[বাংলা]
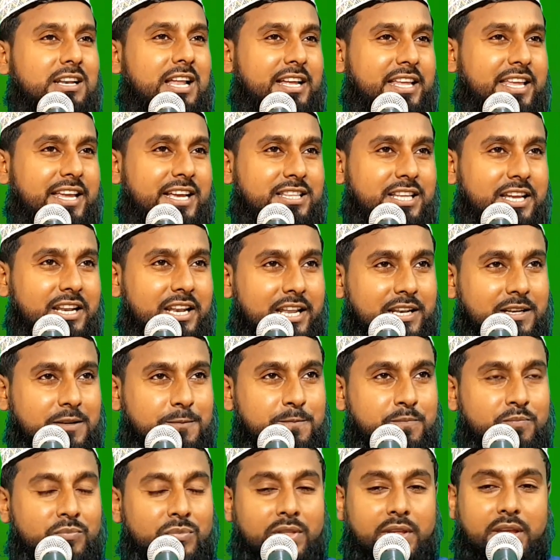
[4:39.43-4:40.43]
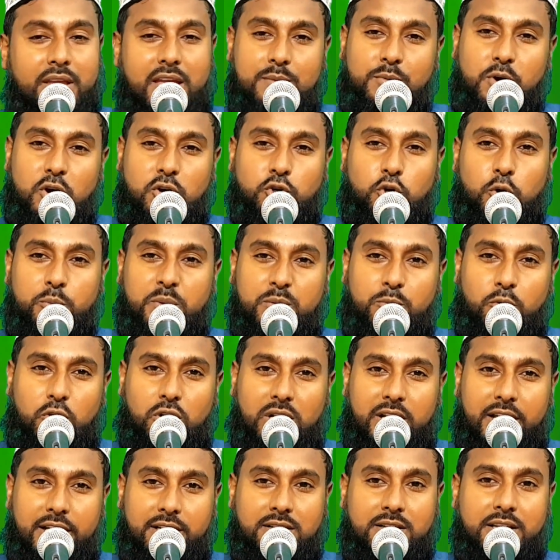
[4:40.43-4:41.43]
লাগিয়ে দিলেন এবং নবী
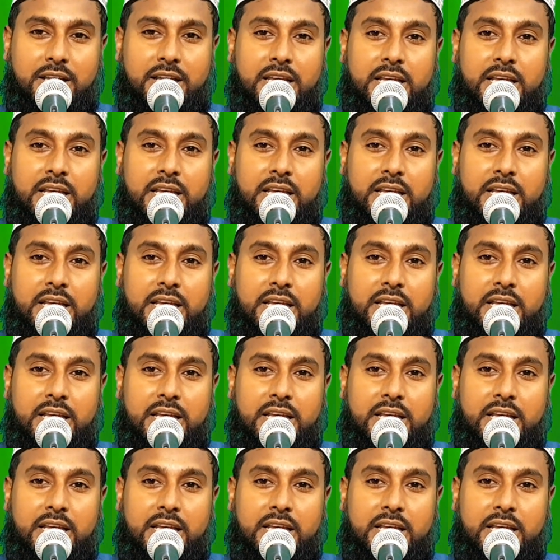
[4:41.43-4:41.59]
বললেন